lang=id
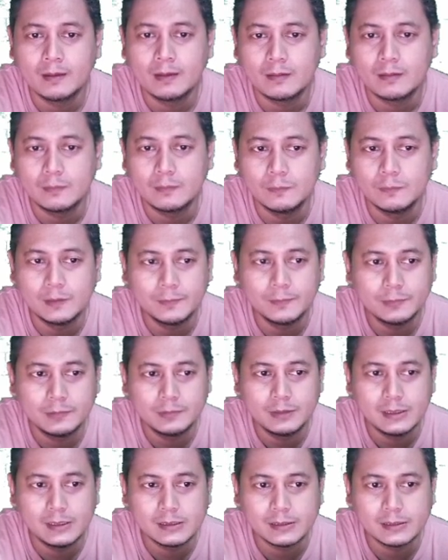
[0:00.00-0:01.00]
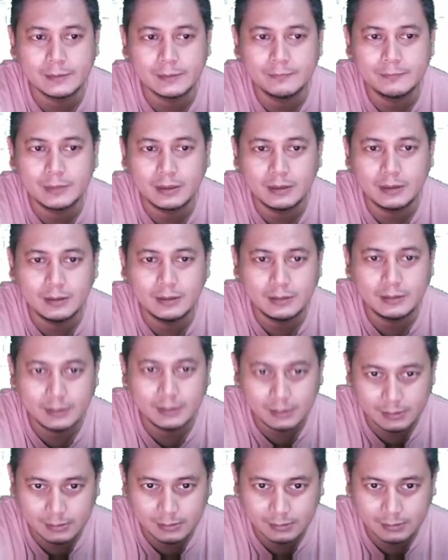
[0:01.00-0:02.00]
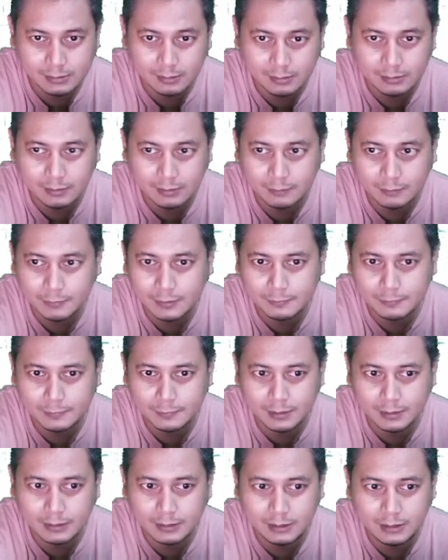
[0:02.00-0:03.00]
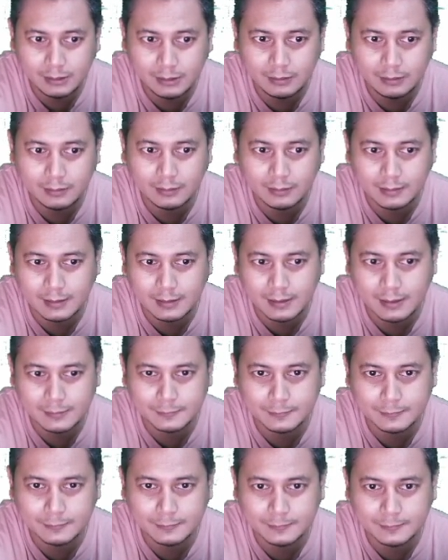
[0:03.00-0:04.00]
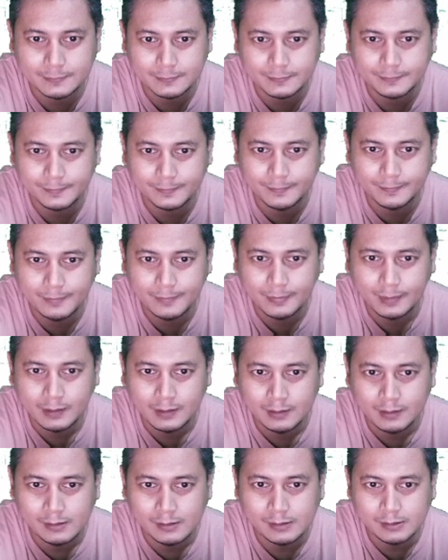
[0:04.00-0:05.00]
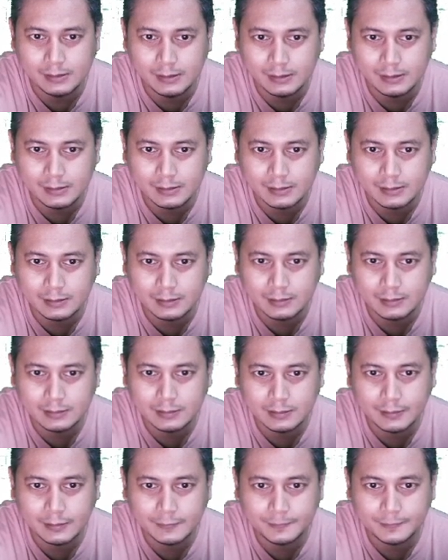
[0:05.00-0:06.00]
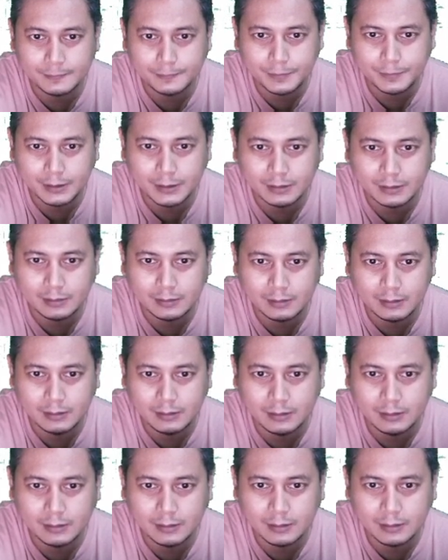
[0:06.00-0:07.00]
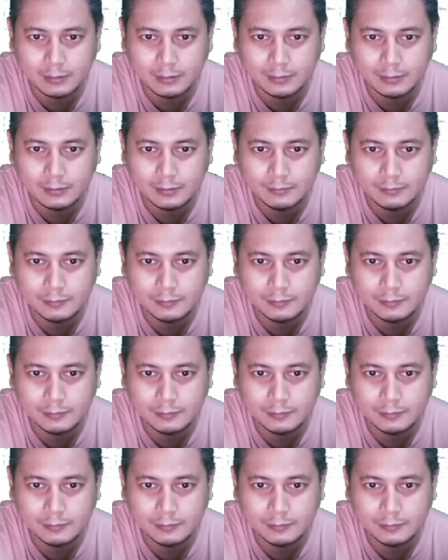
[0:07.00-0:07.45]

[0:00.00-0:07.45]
20 Desember ini Sirtiman beli RAM J Skill F4 3600